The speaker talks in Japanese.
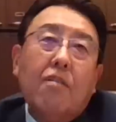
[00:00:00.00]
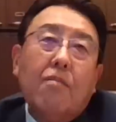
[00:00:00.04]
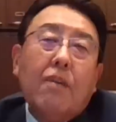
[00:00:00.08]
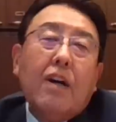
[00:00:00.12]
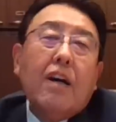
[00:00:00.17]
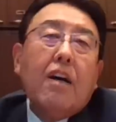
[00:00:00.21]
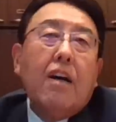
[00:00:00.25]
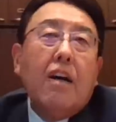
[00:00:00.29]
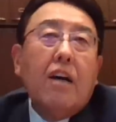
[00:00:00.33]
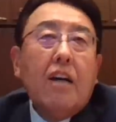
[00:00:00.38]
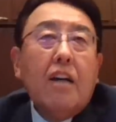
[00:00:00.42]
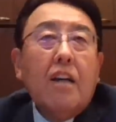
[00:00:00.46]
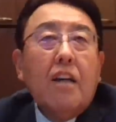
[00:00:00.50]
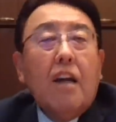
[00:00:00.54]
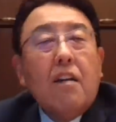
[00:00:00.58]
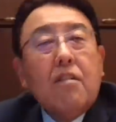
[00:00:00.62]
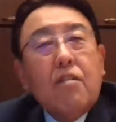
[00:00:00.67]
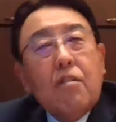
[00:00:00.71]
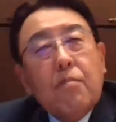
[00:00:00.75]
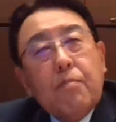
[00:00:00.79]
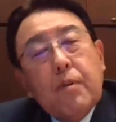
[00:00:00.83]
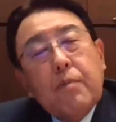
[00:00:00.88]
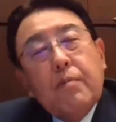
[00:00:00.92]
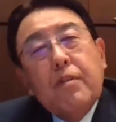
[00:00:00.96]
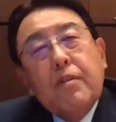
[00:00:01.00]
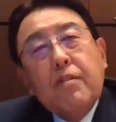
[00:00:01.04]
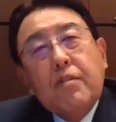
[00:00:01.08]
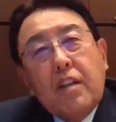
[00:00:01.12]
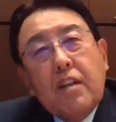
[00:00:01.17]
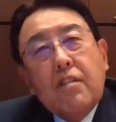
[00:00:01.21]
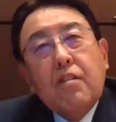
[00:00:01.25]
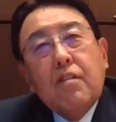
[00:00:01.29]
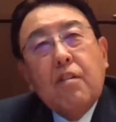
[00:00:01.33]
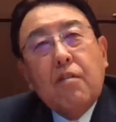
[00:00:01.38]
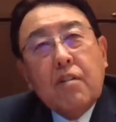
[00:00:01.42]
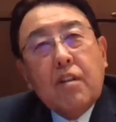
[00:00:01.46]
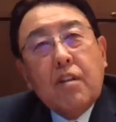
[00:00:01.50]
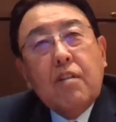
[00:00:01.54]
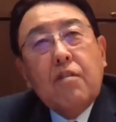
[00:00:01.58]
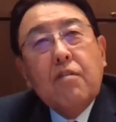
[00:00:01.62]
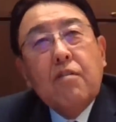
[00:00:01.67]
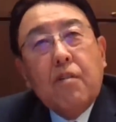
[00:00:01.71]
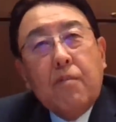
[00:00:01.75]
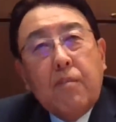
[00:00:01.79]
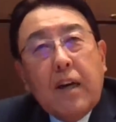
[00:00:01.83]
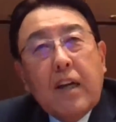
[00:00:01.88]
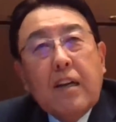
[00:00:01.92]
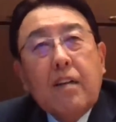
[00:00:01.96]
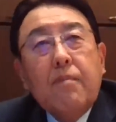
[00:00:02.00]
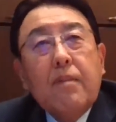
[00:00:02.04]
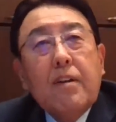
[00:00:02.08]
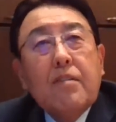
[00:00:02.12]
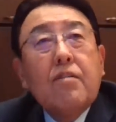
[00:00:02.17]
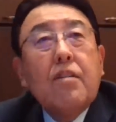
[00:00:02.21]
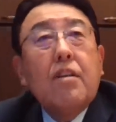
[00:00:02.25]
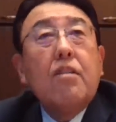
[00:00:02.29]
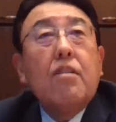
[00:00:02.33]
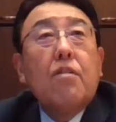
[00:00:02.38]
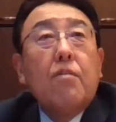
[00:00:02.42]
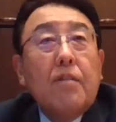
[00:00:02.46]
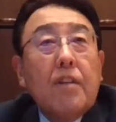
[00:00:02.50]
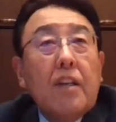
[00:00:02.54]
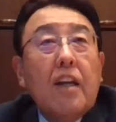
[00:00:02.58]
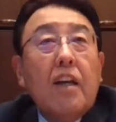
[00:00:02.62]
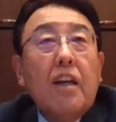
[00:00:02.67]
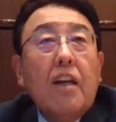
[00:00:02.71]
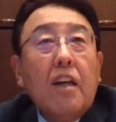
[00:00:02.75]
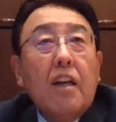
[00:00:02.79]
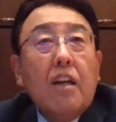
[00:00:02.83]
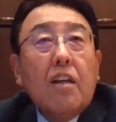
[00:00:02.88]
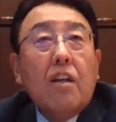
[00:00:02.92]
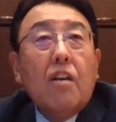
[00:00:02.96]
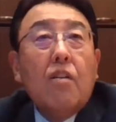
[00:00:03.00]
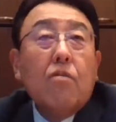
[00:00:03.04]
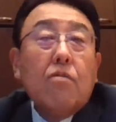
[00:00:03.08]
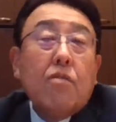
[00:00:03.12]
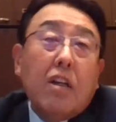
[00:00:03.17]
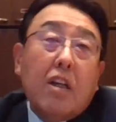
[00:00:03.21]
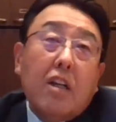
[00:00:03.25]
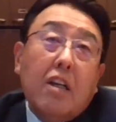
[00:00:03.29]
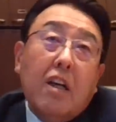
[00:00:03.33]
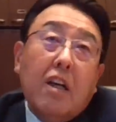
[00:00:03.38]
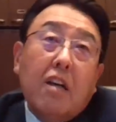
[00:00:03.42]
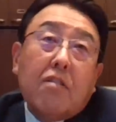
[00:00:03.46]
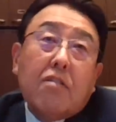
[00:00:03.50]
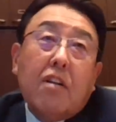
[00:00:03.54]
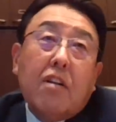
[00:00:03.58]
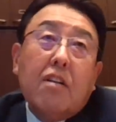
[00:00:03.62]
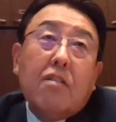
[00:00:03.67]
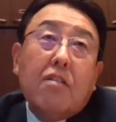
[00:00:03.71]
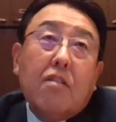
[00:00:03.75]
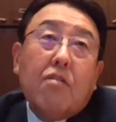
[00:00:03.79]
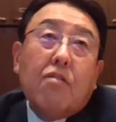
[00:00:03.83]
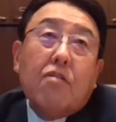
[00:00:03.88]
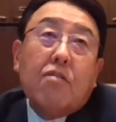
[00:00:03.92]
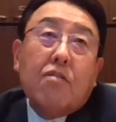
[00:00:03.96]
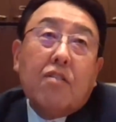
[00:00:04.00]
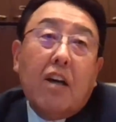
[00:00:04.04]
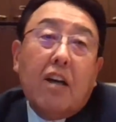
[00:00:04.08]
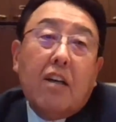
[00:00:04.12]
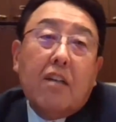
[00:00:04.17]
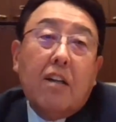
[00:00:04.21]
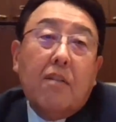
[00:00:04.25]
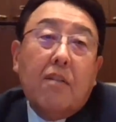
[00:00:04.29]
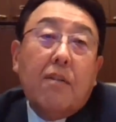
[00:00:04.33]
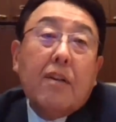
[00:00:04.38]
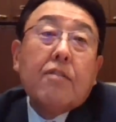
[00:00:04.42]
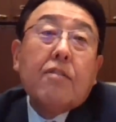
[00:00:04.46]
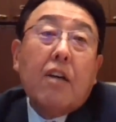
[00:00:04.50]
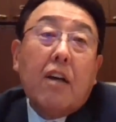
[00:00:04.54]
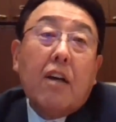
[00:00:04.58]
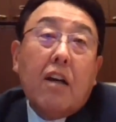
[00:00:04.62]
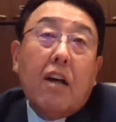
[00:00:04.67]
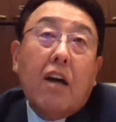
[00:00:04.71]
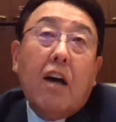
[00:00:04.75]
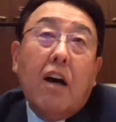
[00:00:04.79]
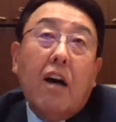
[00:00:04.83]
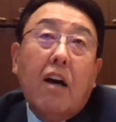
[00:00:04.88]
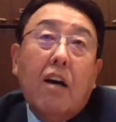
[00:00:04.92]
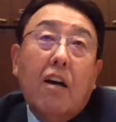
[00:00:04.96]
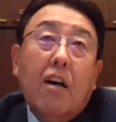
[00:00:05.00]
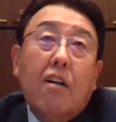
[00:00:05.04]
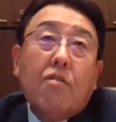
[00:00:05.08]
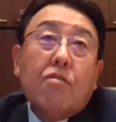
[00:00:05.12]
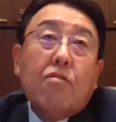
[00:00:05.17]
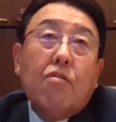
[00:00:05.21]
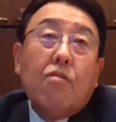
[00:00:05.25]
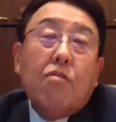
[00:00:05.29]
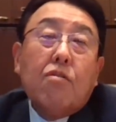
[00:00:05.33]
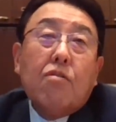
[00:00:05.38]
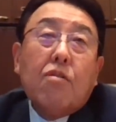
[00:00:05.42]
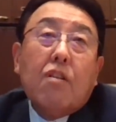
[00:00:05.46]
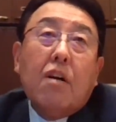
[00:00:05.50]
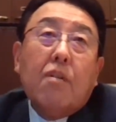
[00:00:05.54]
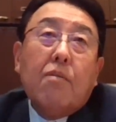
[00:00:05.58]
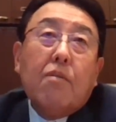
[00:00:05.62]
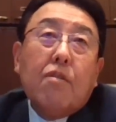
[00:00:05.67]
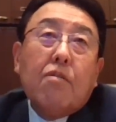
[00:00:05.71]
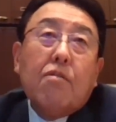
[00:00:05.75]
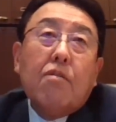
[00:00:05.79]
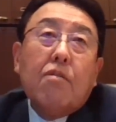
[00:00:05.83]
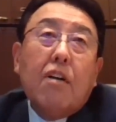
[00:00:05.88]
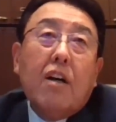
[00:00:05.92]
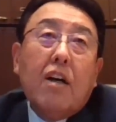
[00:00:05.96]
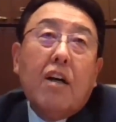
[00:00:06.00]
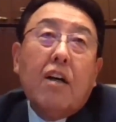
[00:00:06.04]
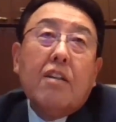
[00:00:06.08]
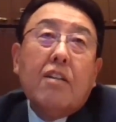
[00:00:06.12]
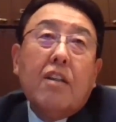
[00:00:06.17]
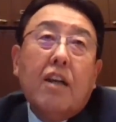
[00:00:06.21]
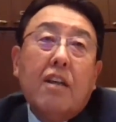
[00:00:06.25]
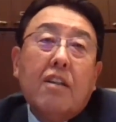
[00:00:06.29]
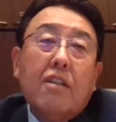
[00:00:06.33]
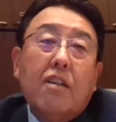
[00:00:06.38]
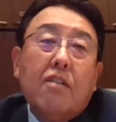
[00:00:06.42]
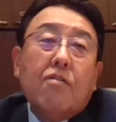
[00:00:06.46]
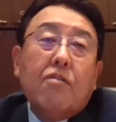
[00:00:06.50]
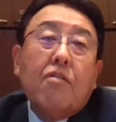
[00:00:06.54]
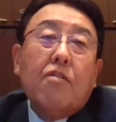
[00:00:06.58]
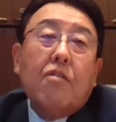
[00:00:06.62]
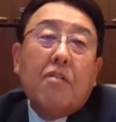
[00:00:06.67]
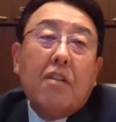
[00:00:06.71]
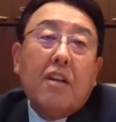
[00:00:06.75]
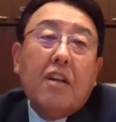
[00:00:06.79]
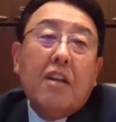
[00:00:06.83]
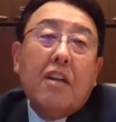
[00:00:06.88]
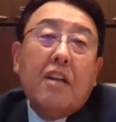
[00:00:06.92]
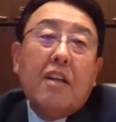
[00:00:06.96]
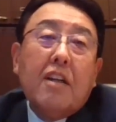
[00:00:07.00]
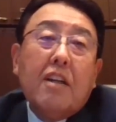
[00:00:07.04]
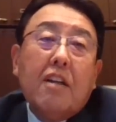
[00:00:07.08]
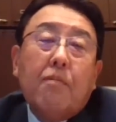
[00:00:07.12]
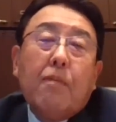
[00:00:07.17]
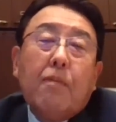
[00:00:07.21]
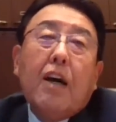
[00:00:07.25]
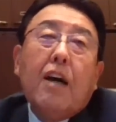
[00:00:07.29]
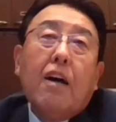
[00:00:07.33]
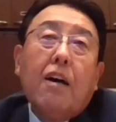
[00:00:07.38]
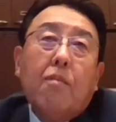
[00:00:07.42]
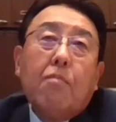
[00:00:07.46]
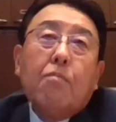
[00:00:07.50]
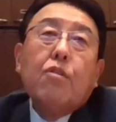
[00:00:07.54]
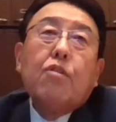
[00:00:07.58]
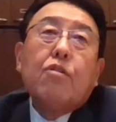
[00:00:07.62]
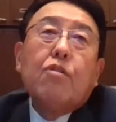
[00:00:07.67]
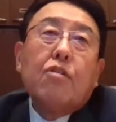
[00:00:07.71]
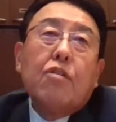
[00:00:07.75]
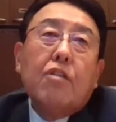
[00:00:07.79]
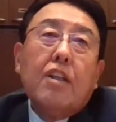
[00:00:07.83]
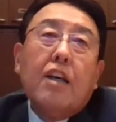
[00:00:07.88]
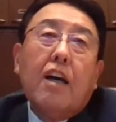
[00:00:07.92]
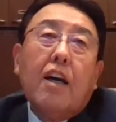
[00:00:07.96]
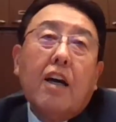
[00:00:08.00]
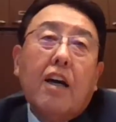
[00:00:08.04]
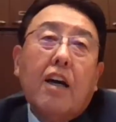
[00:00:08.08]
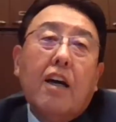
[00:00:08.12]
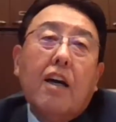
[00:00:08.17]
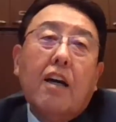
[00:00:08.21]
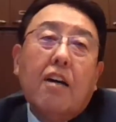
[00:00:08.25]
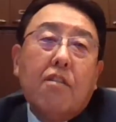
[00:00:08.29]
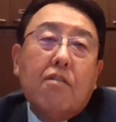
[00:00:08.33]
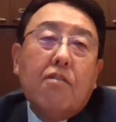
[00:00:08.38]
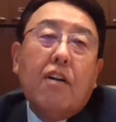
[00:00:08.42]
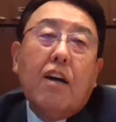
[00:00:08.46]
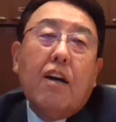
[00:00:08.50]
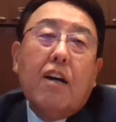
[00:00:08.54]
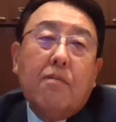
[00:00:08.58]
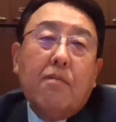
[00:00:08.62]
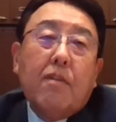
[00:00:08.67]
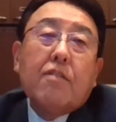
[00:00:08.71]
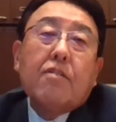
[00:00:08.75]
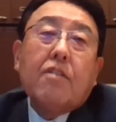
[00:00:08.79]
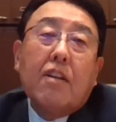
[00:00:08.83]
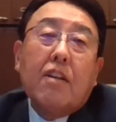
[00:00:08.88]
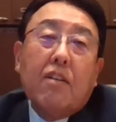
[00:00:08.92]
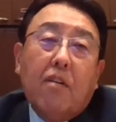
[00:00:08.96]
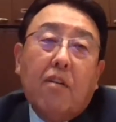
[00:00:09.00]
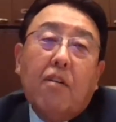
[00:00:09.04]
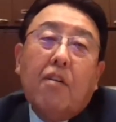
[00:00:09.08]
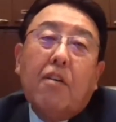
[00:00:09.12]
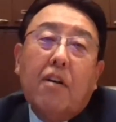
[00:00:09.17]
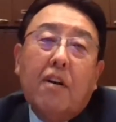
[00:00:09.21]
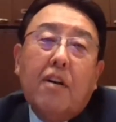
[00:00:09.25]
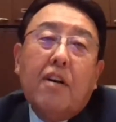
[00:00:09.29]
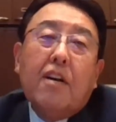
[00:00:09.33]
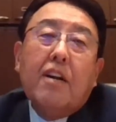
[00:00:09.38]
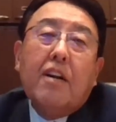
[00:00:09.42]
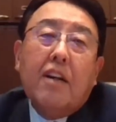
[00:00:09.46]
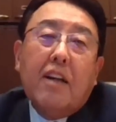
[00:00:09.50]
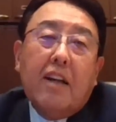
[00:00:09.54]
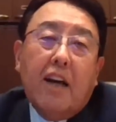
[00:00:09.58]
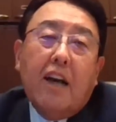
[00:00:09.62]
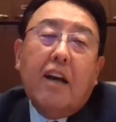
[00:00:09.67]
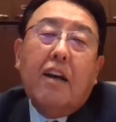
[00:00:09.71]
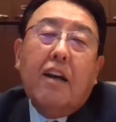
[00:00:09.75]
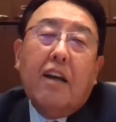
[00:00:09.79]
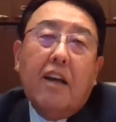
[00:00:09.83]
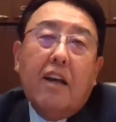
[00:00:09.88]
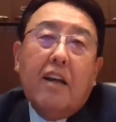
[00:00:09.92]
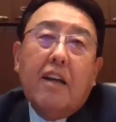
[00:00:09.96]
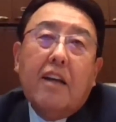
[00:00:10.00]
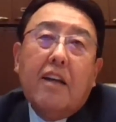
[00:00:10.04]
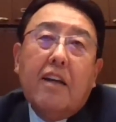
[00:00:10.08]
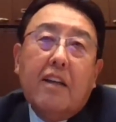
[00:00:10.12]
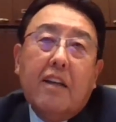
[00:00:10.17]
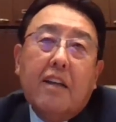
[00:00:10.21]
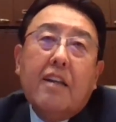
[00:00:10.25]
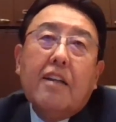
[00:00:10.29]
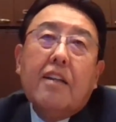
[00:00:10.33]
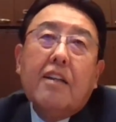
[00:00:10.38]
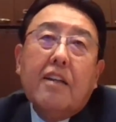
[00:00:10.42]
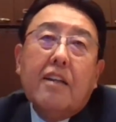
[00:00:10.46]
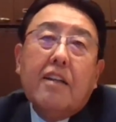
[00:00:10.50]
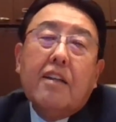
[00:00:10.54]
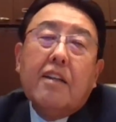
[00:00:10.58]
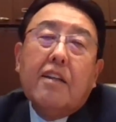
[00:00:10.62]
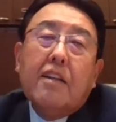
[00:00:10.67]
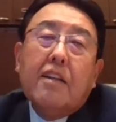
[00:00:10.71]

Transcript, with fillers: まあ、いや、あの、部分点のっていうのもありますけどもね、基本的に100対0の差が出ますから、そういう科目はないですよね。まあ、物理や科学はありますけど。なるほど。さて、